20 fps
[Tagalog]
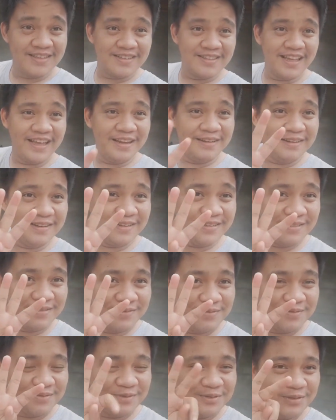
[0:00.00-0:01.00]
Day
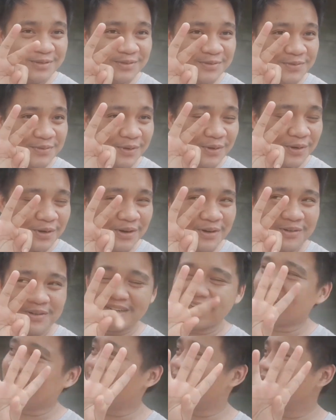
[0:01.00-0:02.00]
4,
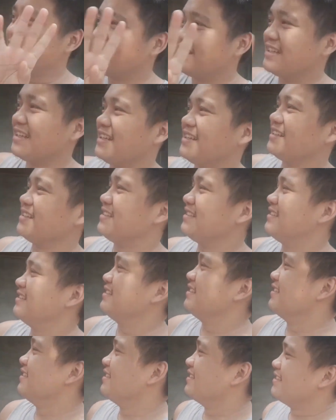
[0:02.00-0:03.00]
walang content.
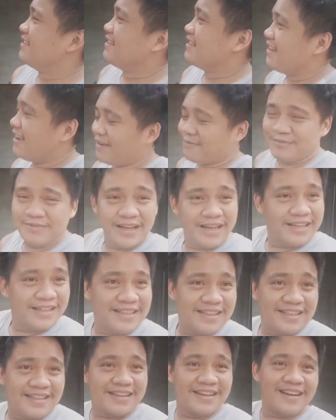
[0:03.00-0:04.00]

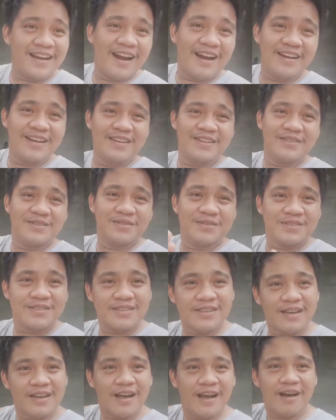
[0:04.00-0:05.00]
Update regarding dun
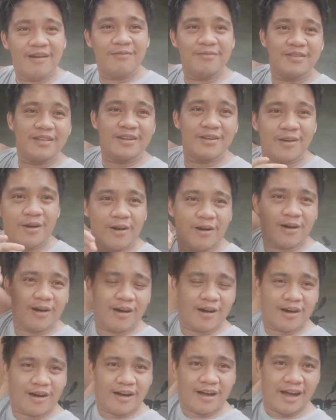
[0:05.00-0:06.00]
sa...
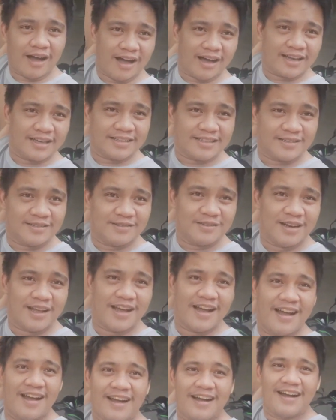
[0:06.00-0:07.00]
Oh, kakagising ko
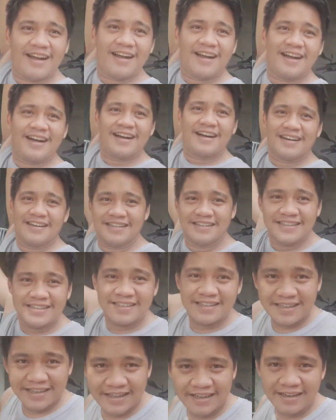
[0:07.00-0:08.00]
lang!
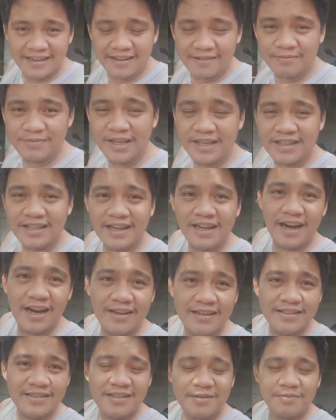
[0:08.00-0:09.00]
Update
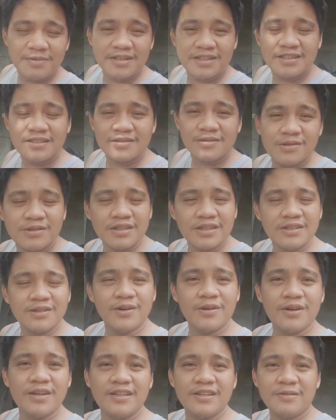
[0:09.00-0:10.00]
regarding sa fitness routine.
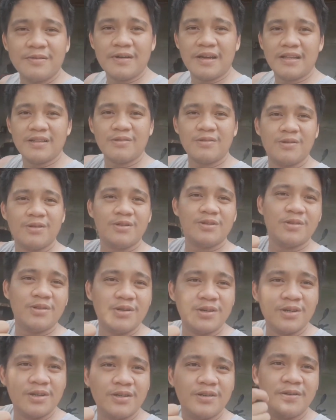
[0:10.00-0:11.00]
Okay naman,
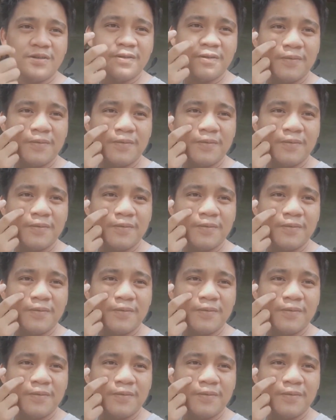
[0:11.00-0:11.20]
tuloy-tuloy.